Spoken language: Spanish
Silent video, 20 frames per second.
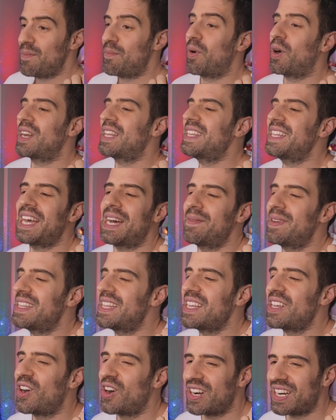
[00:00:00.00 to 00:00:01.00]
Políticamente
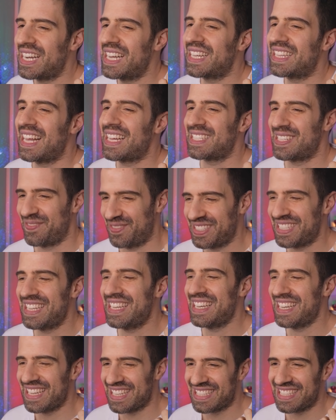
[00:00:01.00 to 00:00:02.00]
incorrecta,
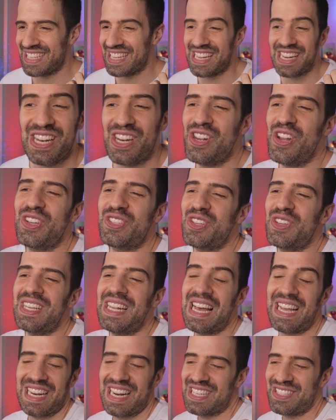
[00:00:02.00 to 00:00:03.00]
sí, sí, no soy de
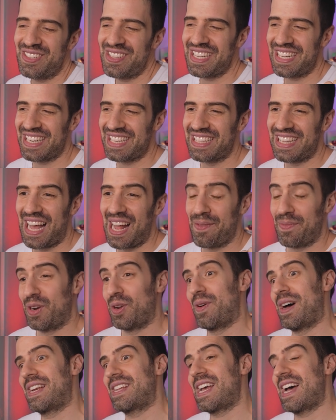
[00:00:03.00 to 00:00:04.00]
la generación de cristal, pero
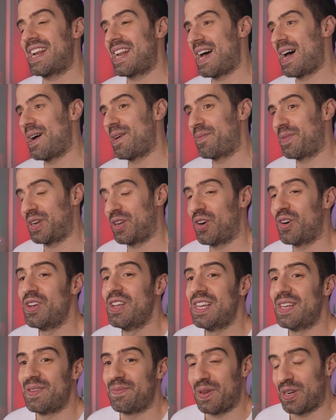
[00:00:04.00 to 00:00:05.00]
Mariana, pero,
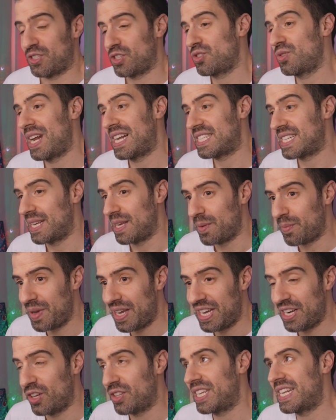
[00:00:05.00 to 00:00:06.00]
pero sos un
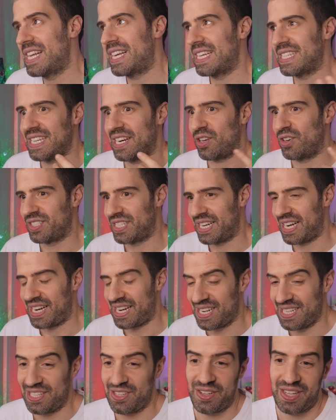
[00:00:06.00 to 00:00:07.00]
HDP, no tiene que ser con ser
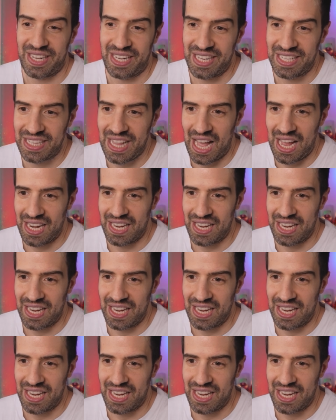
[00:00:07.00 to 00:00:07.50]
generación de cristal